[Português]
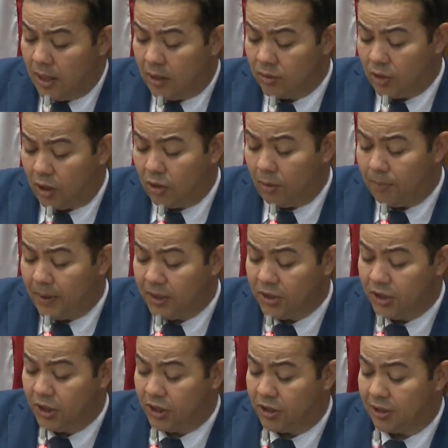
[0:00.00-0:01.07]
aos
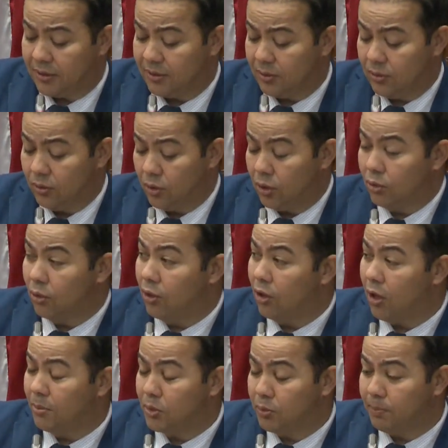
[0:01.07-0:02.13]
ortopedistas, Dr.
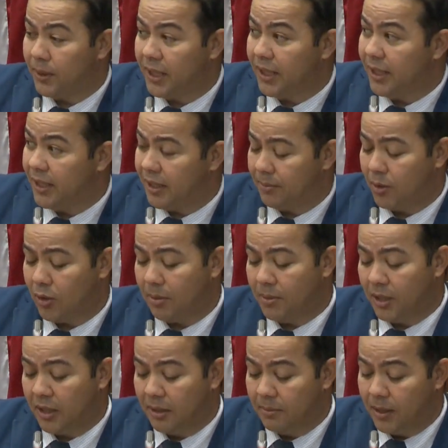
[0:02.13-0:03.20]
Robson Pereira, meu
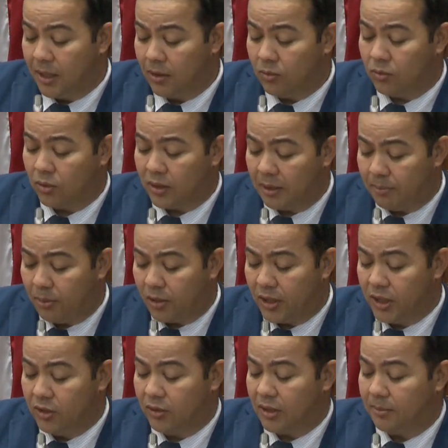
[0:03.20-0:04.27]
amigo e irmão,
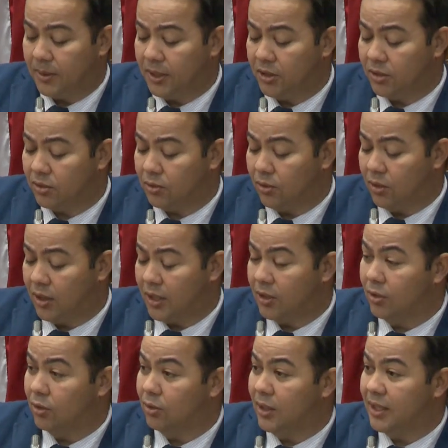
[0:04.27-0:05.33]
contemporâneo também de escola,
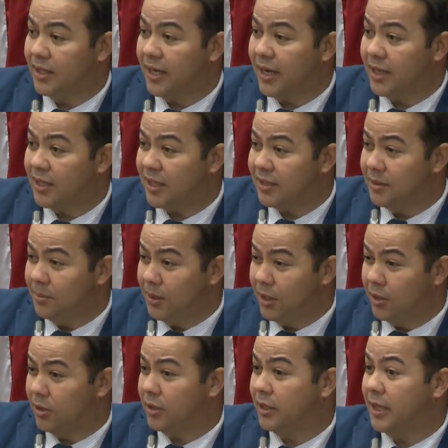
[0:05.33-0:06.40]
Dr. André
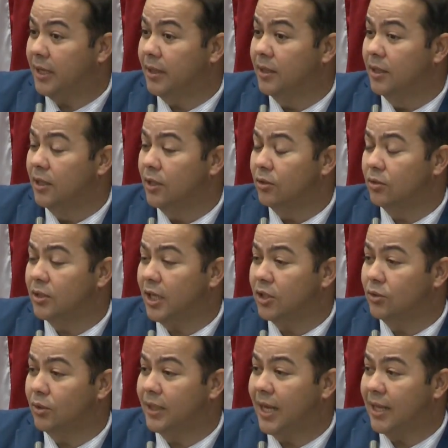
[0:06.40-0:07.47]
Casimiro, que tem nos
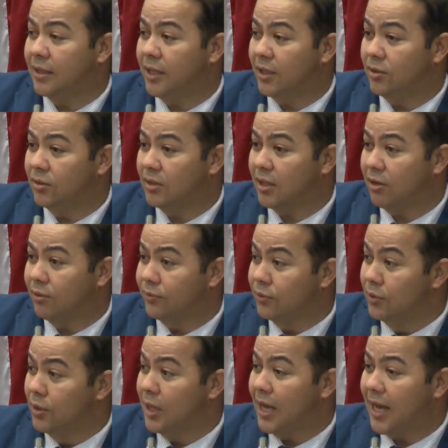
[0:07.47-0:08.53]
ajudado, tem nos
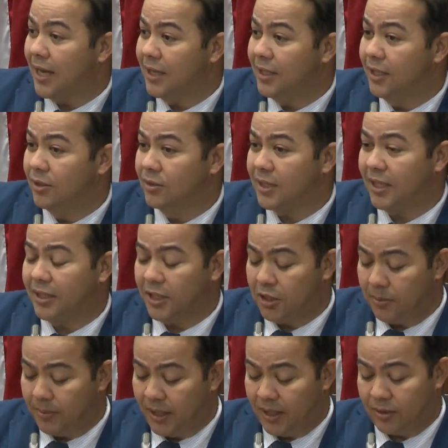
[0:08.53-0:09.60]
salvo ali nos
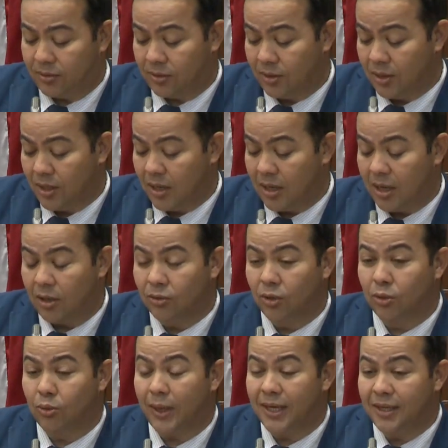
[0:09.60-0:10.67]
atendimentos, ao
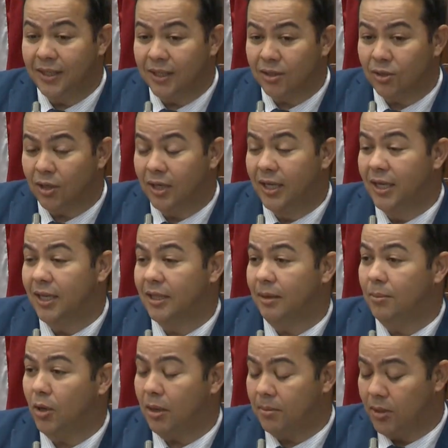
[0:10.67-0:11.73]
Dr. Elias Holanda,
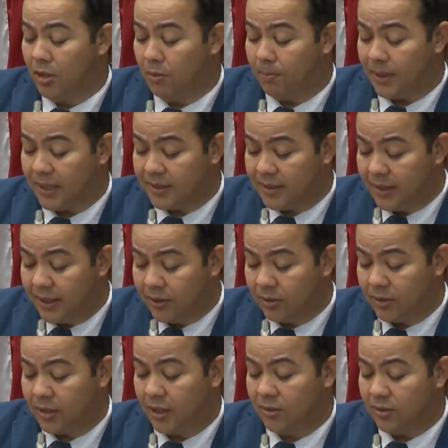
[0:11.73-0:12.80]
meu amigo parceiro,
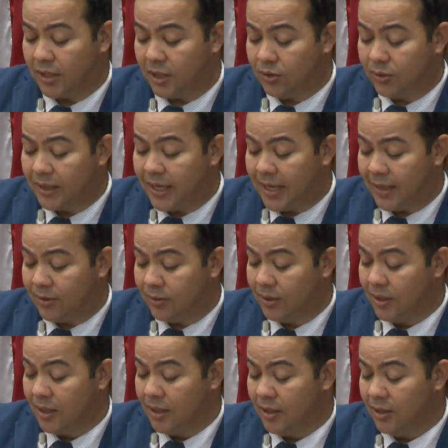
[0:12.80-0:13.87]
que tem nos ajudado,
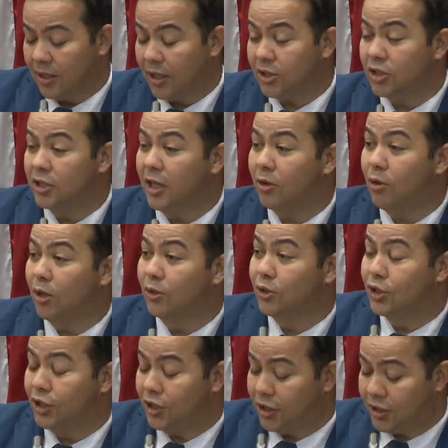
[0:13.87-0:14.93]
a
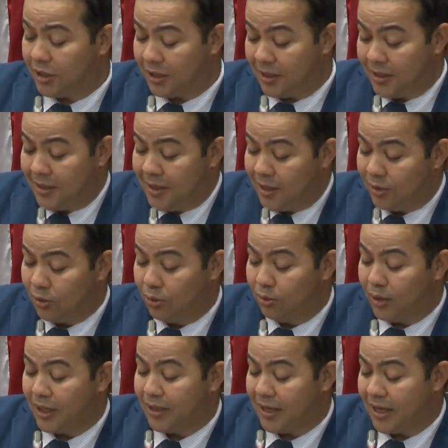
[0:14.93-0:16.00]
ginecologista,
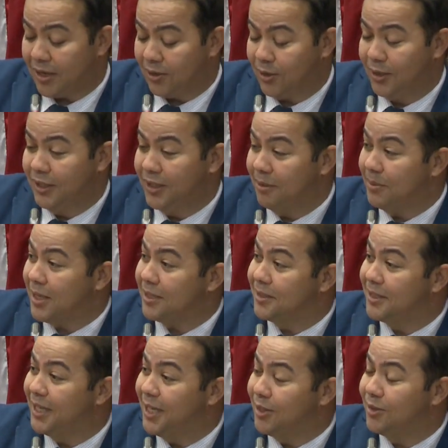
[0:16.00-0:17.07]
doutora Carolina
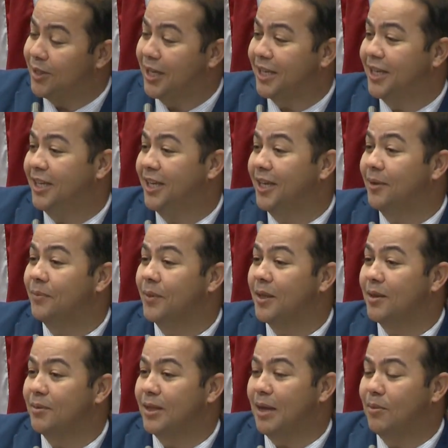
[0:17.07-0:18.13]
Macedo, daqui,
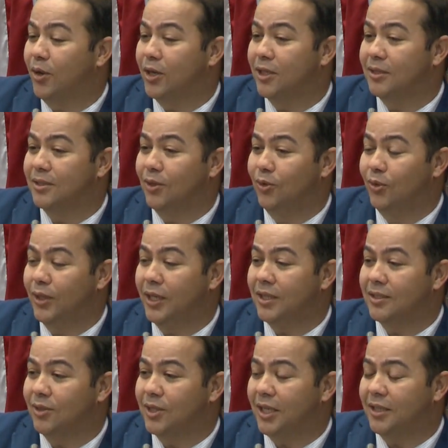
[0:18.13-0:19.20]
está morando em São
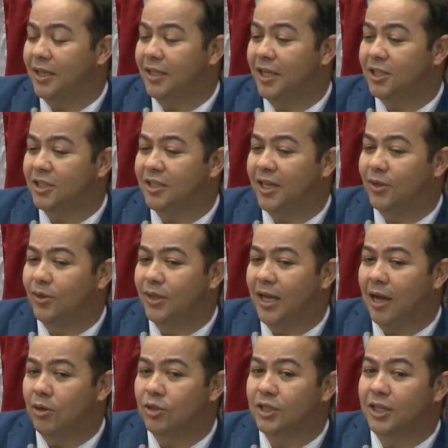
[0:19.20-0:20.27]
Luís, onde é tenente da
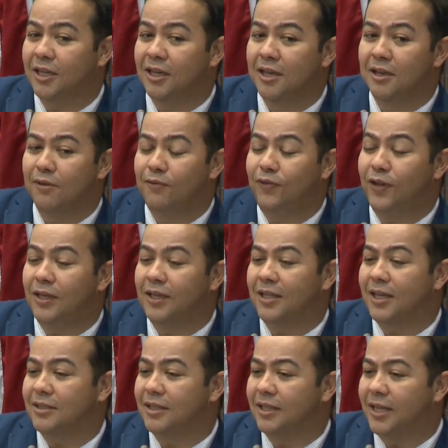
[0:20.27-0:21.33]
aeronáutica, filha
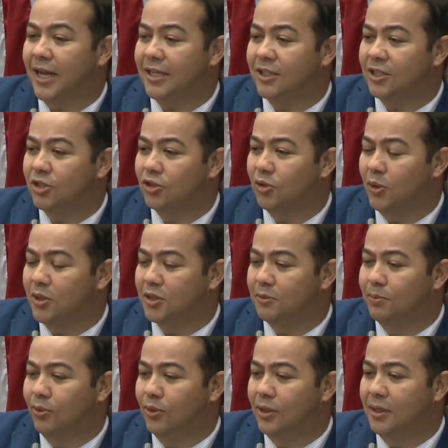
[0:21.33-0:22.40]
da cidade de João
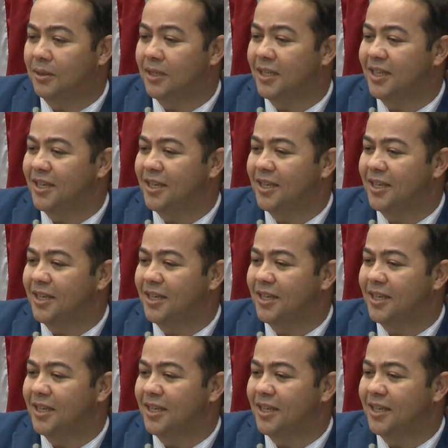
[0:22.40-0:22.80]
Lisboa,